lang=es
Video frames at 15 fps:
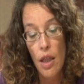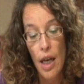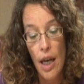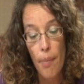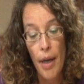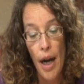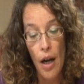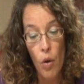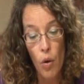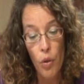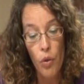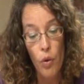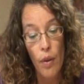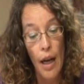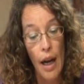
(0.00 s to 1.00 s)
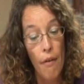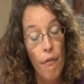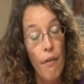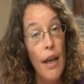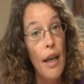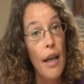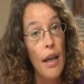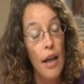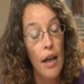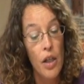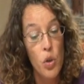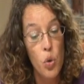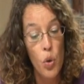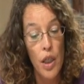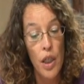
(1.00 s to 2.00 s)
celebra el gozo de la fe en
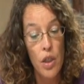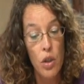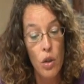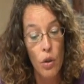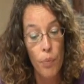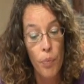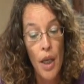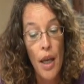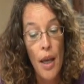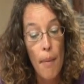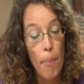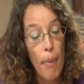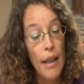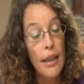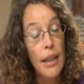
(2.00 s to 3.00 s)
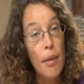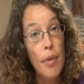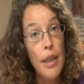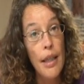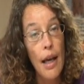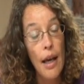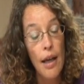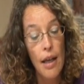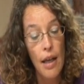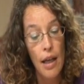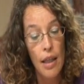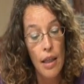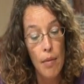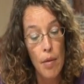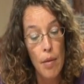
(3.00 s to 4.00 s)
Jesucristo, pan de vida que
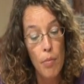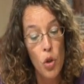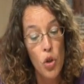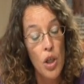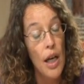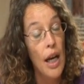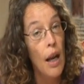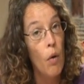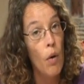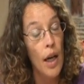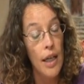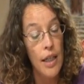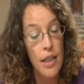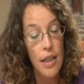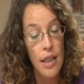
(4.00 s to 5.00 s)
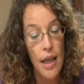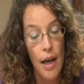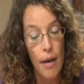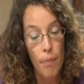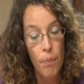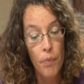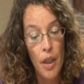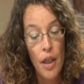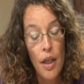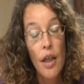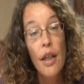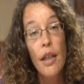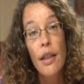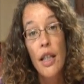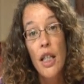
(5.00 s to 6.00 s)
recibimos en la Eucaristía.
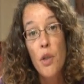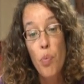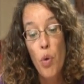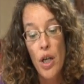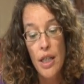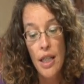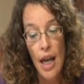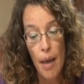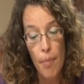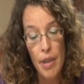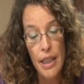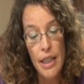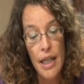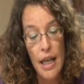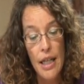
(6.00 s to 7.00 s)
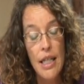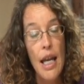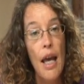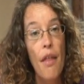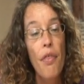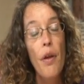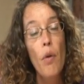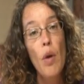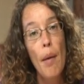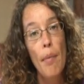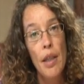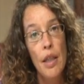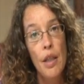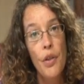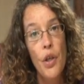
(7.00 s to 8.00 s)
Después de la misa se hace una
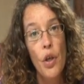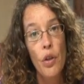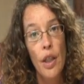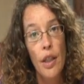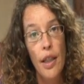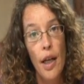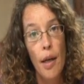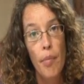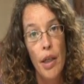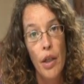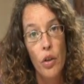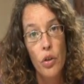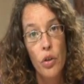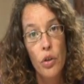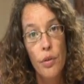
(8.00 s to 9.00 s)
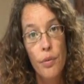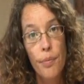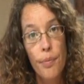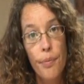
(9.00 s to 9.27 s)
bendición de términos.